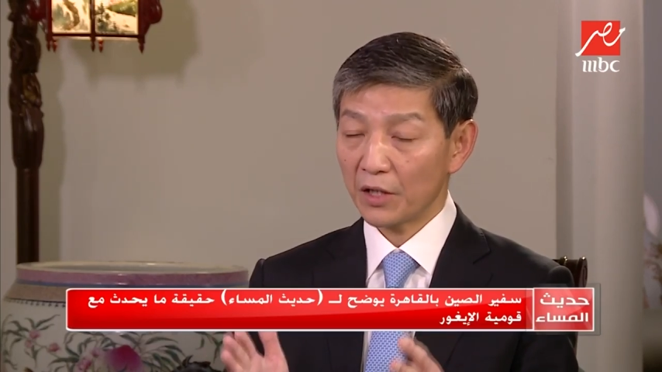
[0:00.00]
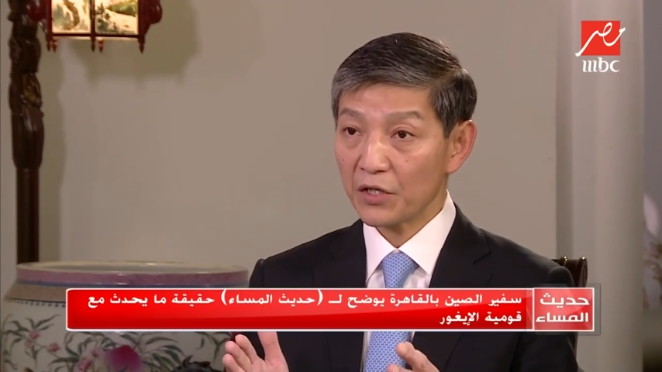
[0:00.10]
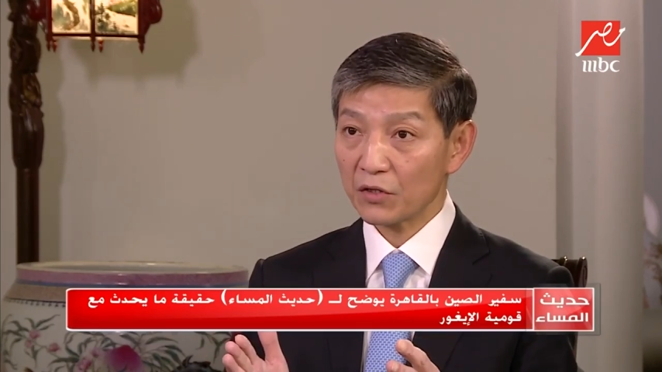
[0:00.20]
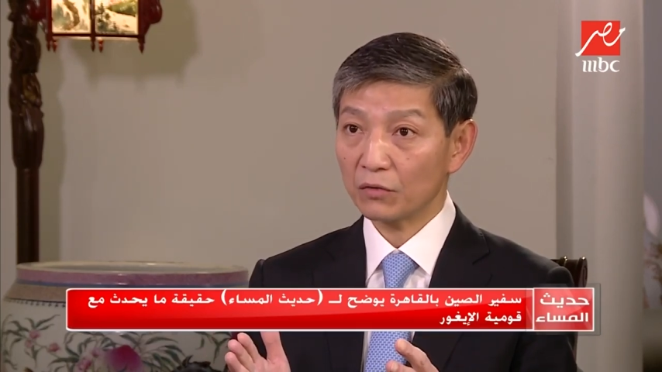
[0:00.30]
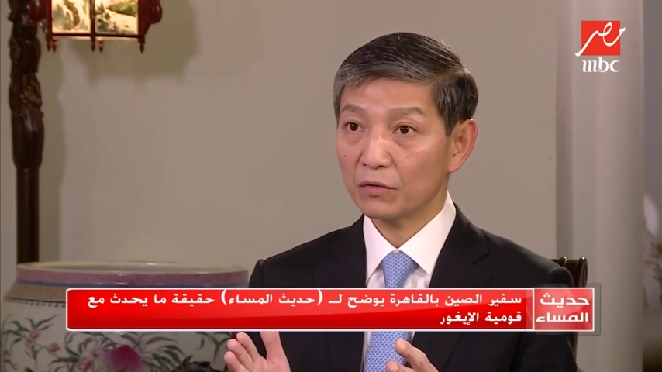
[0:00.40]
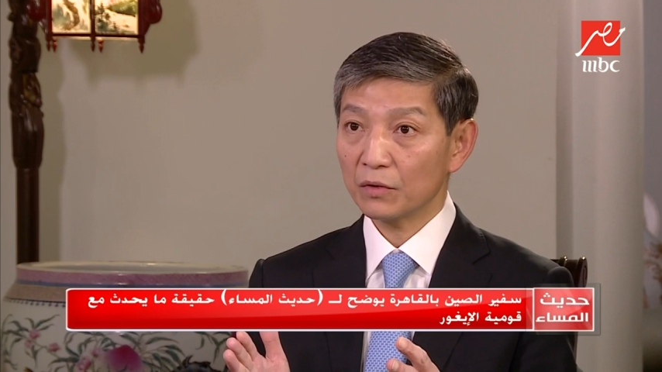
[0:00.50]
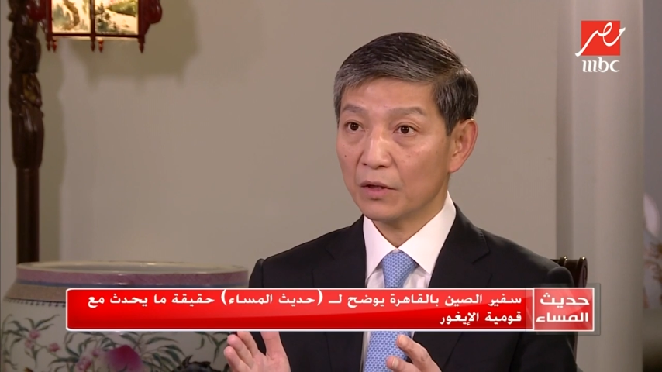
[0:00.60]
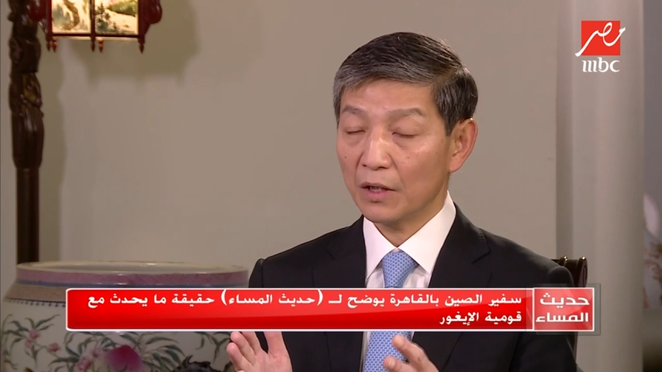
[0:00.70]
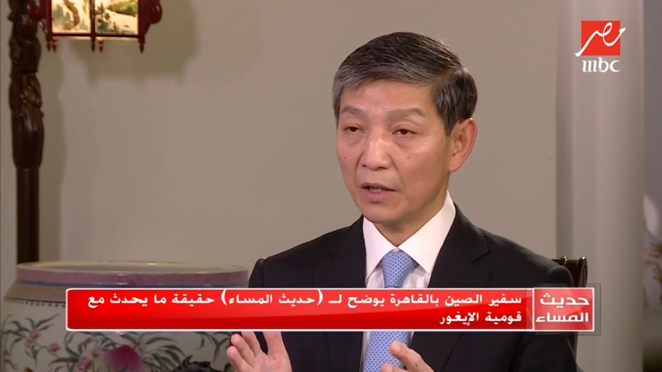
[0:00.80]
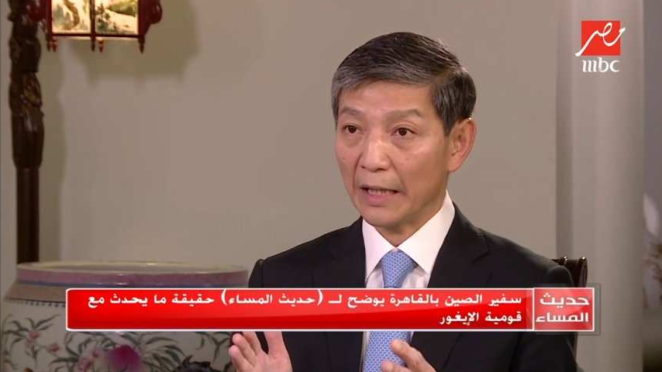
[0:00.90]
أو
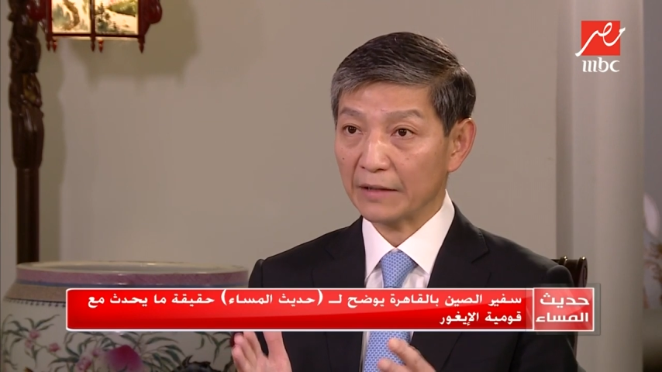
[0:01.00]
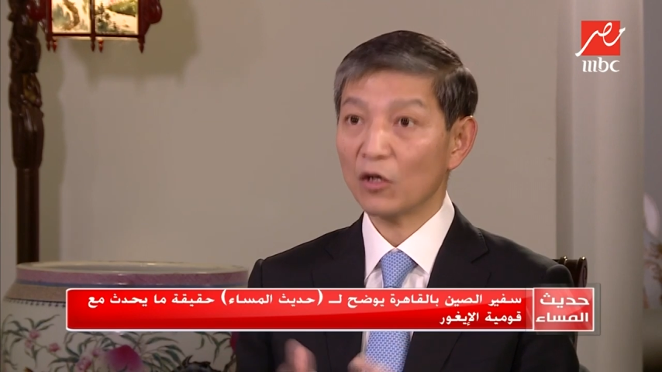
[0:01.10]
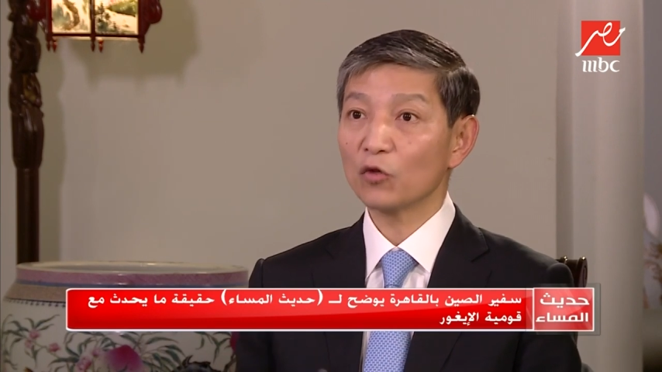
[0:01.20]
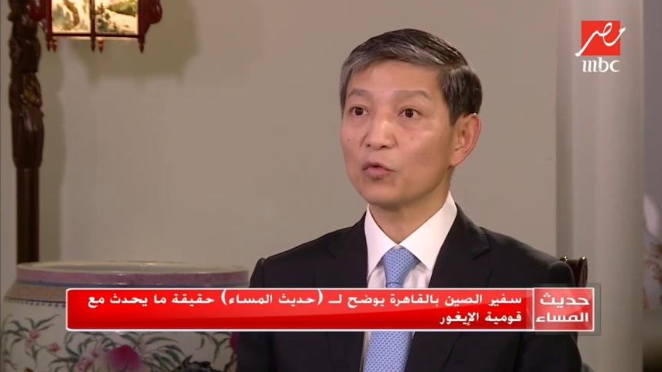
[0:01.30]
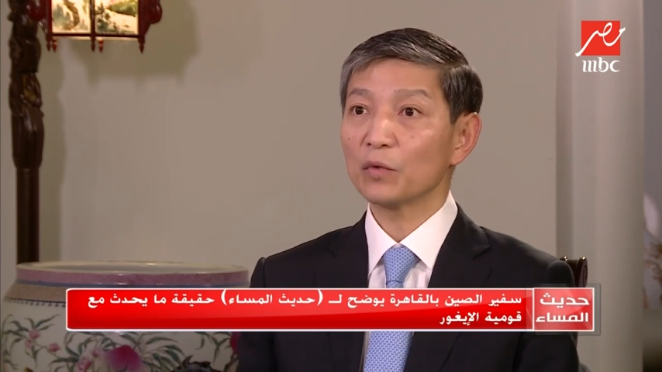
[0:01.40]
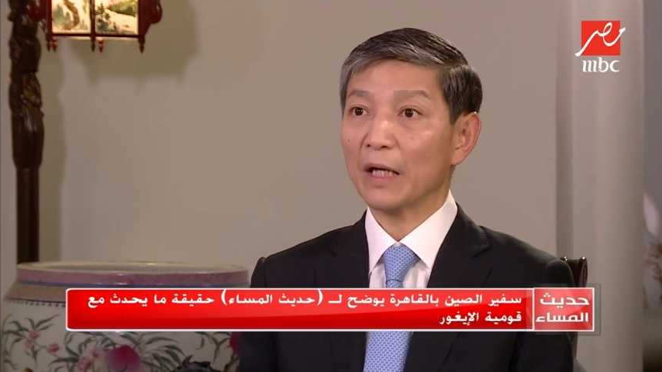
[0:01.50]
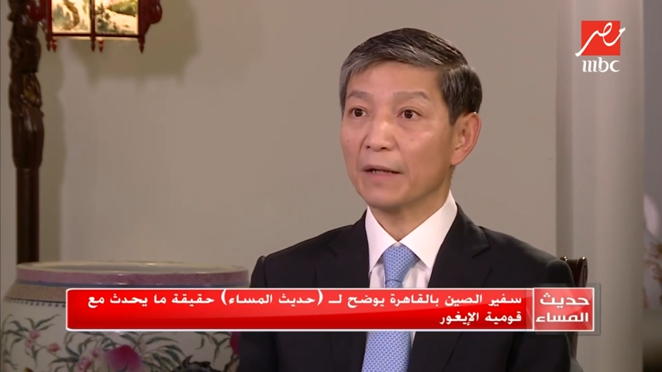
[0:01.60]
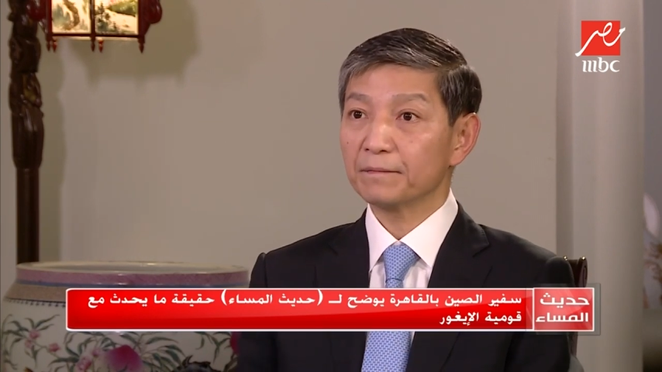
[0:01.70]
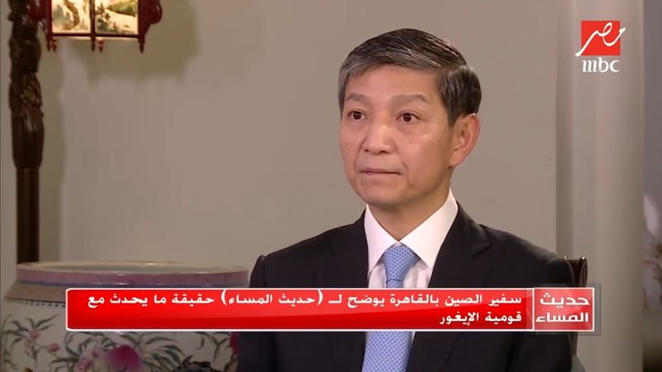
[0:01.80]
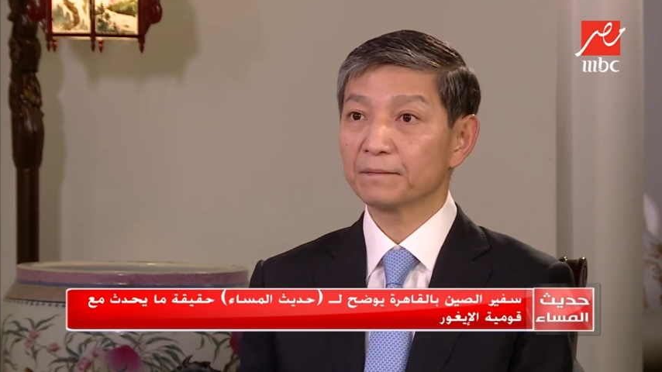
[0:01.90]

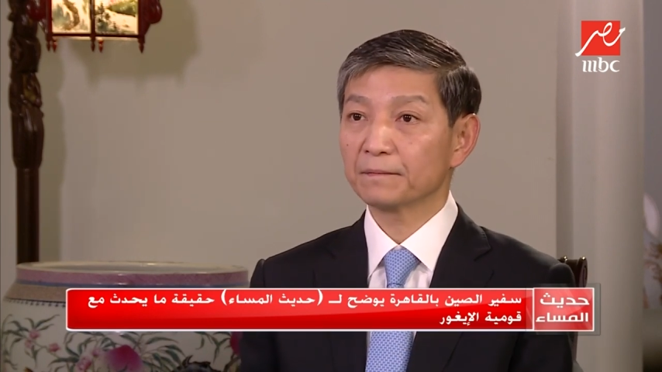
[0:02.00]
بقومية آه،